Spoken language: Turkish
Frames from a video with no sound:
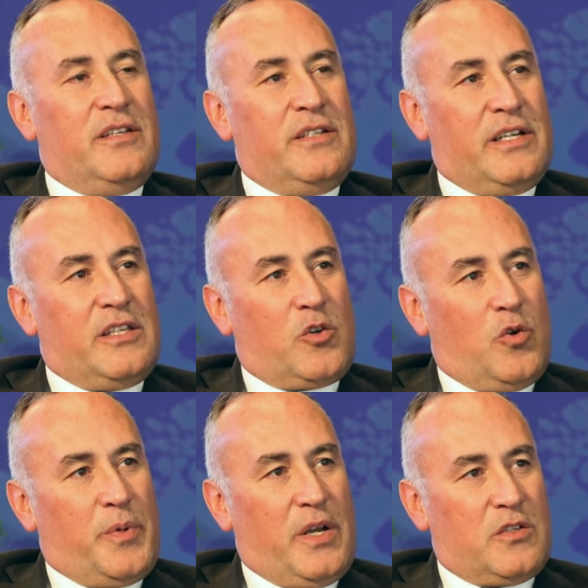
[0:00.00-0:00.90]
Riga'daki
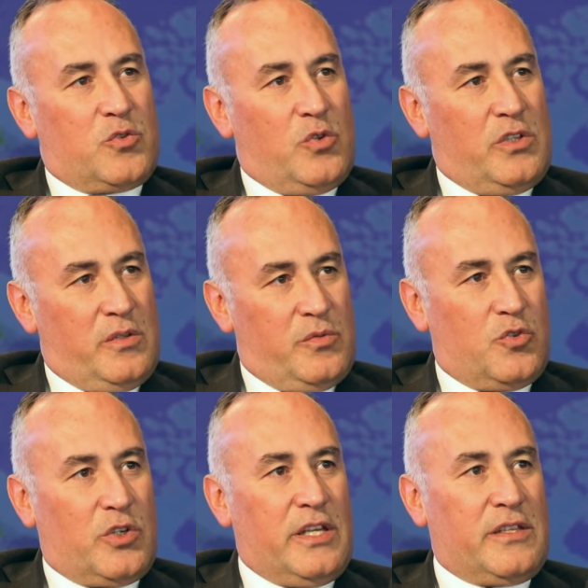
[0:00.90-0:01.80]
operasyon değil,
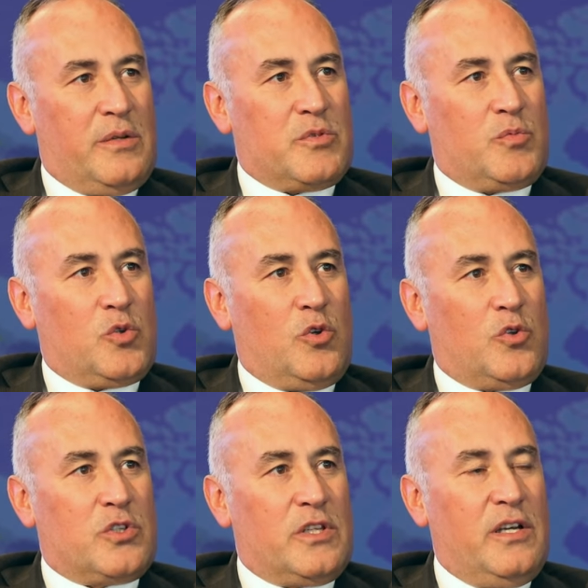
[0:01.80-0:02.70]
şirketlerimiz burada
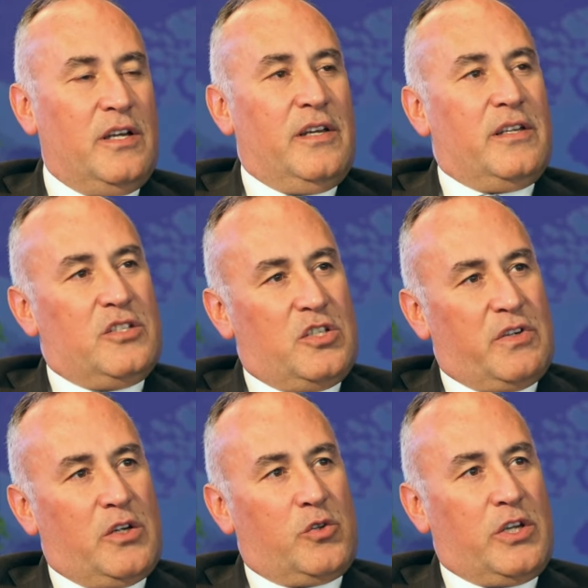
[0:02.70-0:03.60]
olsa da
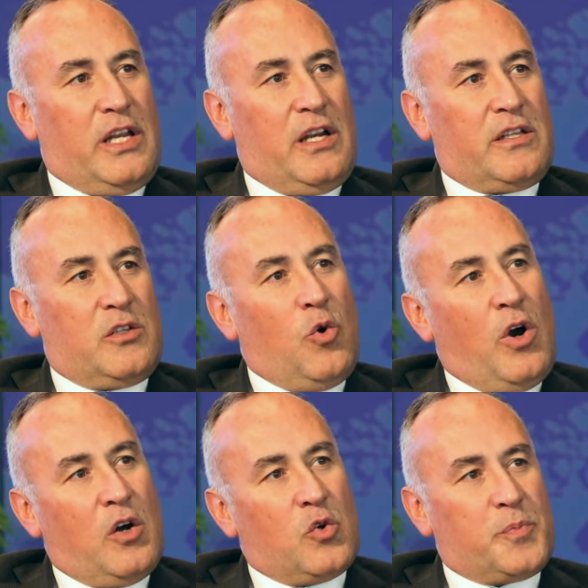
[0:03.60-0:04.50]
civar ülkelerde, Doğu
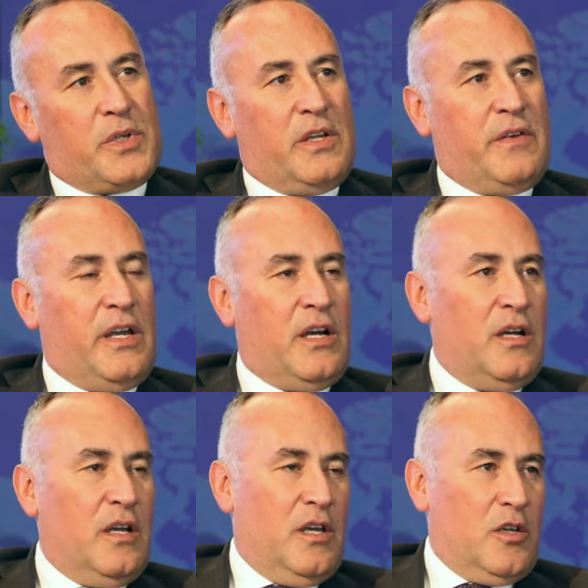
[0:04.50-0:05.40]
Avrupa'da veya
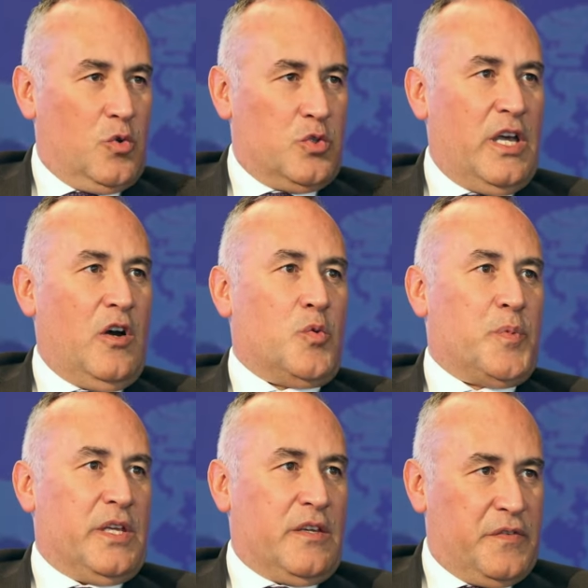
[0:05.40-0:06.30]
Kuzey
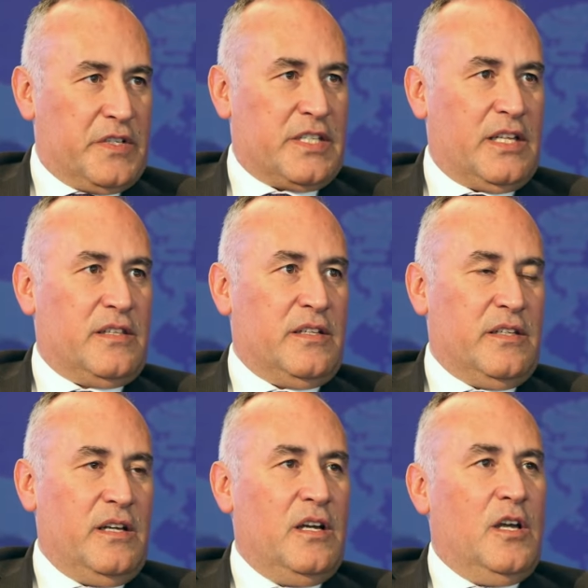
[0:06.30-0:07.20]
Avrupa'daki
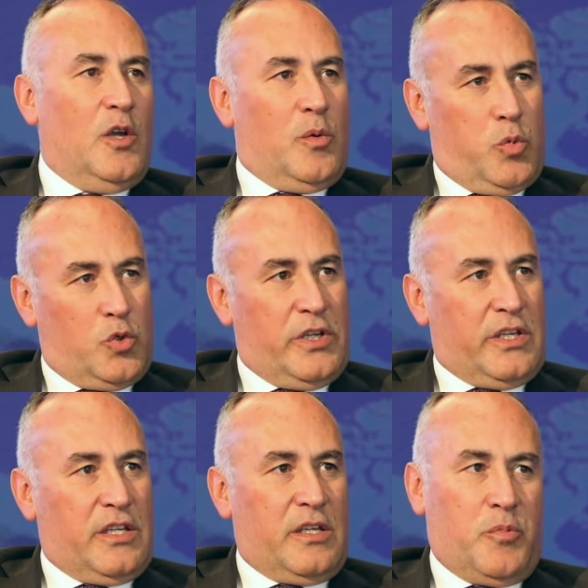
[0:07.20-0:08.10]
fırsatları da
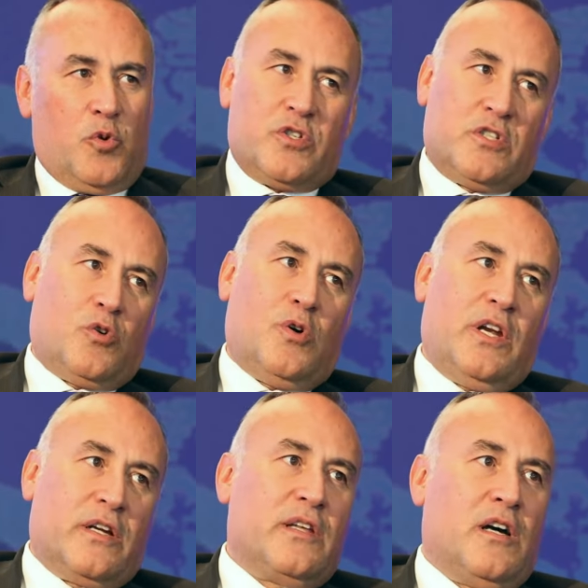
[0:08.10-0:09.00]
buradaki ekip lojistik
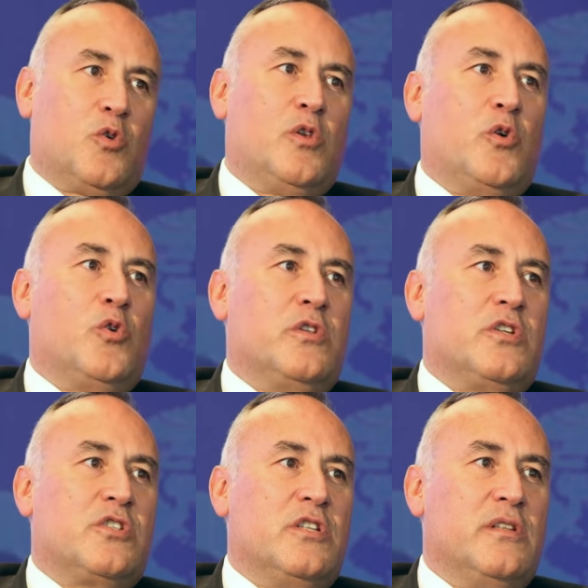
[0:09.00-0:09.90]
olarak daha kolay olduğu
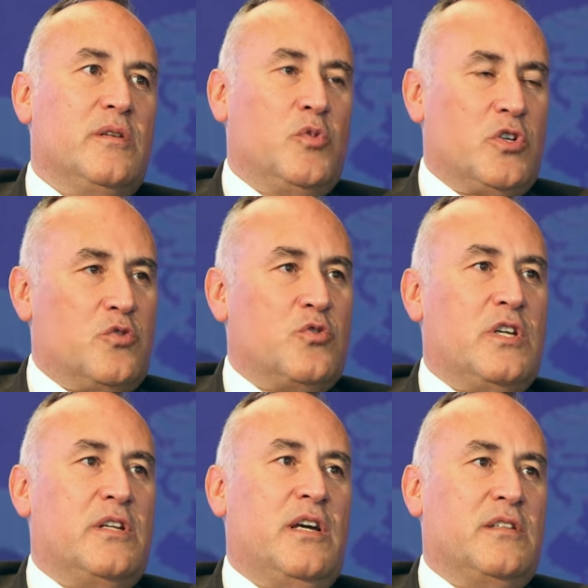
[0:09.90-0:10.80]
için burası
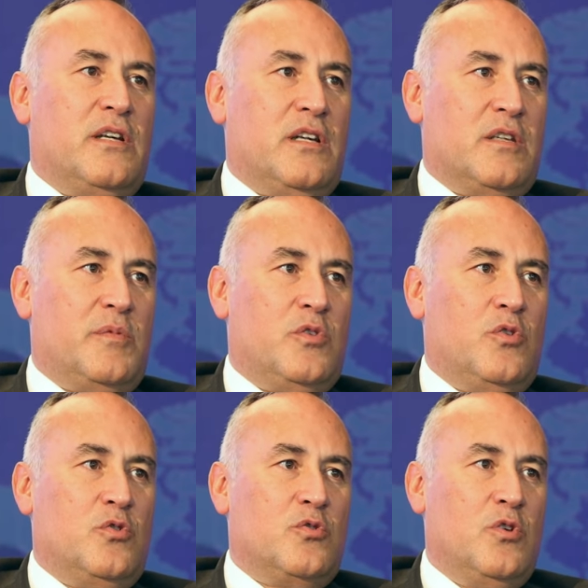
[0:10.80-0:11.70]
üzerinden takip
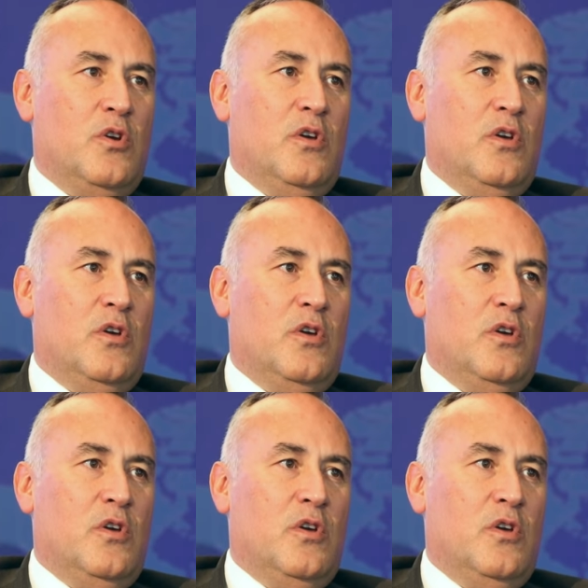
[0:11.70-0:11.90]
ediyoruz.